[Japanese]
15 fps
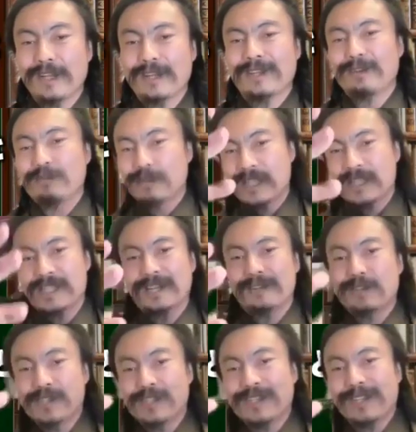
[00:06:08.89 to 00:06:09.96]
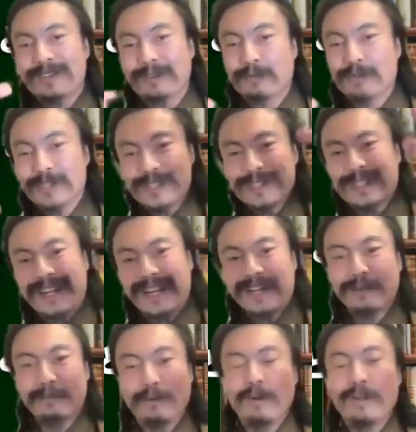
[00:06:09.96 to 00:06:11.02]
うなっていう知識がくっついてる人もくっついてない
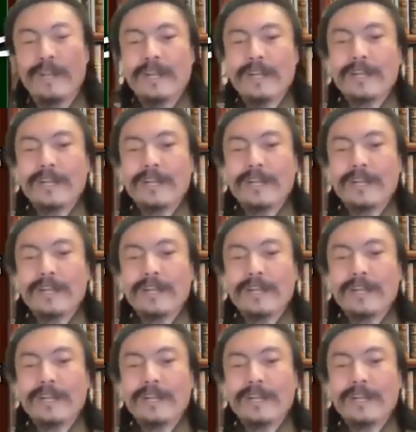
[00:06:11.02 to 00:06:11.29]
人も、